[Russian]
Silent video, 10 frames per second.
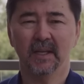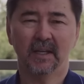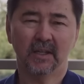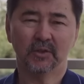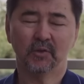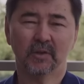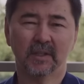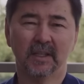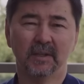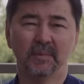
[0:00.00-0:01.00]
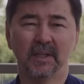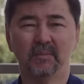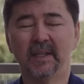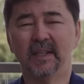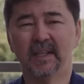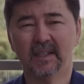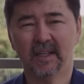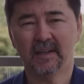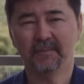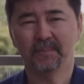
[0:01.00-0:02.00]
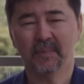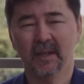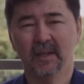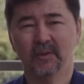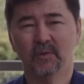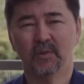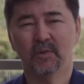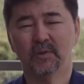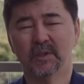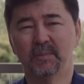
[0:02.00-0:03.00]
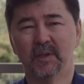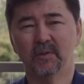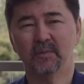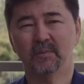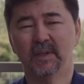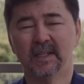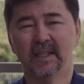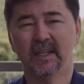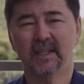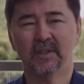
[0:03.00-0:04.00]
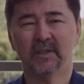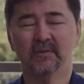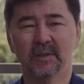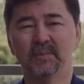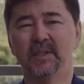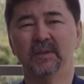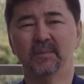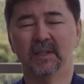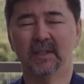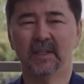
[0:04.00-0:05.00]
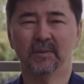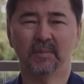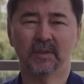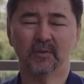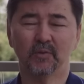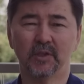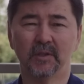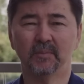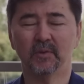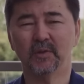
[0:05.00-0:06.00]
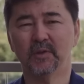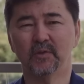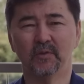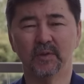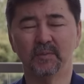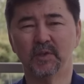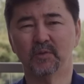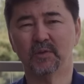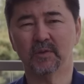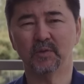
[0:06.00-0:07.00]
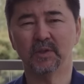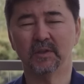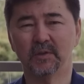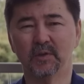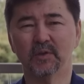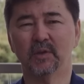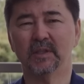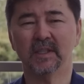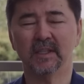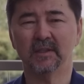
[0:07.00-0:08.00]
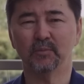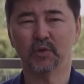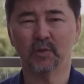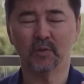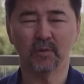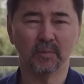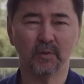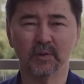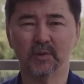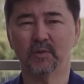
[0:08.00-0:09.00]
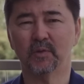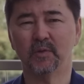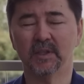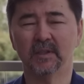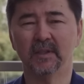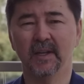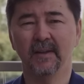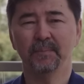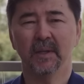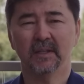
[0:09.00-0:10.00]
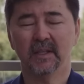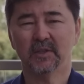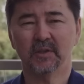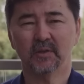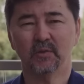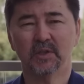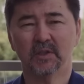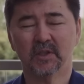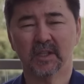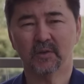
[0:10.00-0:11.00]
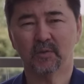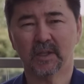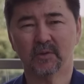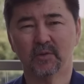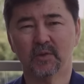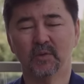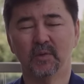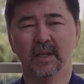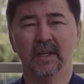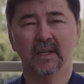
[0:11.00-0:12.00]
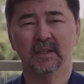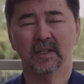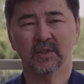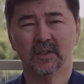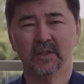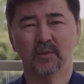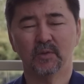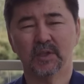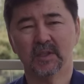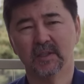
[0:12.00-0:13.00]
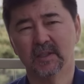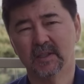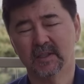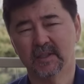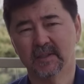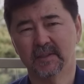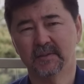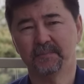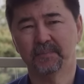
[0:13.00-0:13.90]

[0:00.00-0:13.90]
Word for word: А, Черный хлеб ем иногда. Но вот с 1 марта я решил вообще белый хлеб исключить полностью, выпечку исключить. Все, что касается мучного, полностью исключил. Также исключил жареную картошку, также исключил э,